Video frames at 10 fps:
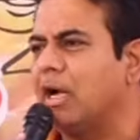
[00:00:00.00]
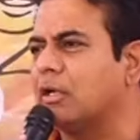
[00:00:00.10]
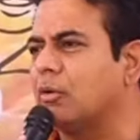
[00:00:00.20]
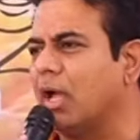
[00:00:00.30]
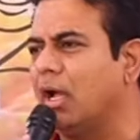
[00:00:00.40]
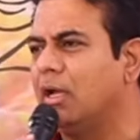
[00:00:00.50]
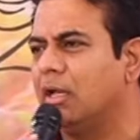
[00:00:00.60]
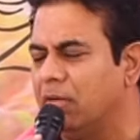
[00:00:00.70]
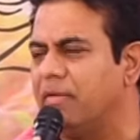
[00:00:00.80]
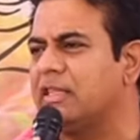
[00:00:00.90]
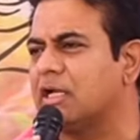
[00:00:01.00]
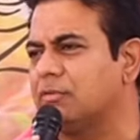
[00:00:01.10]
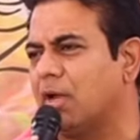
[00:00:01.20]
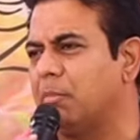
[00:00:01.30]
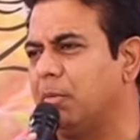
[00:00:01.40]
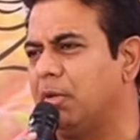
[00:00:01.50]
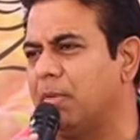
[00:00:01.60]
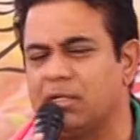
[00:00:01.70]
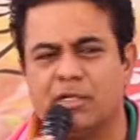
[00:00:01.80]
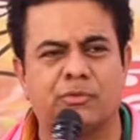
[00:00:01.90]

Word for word: మాట కూడా ఈ వేదిక ద్వారా మేము డిమాండ్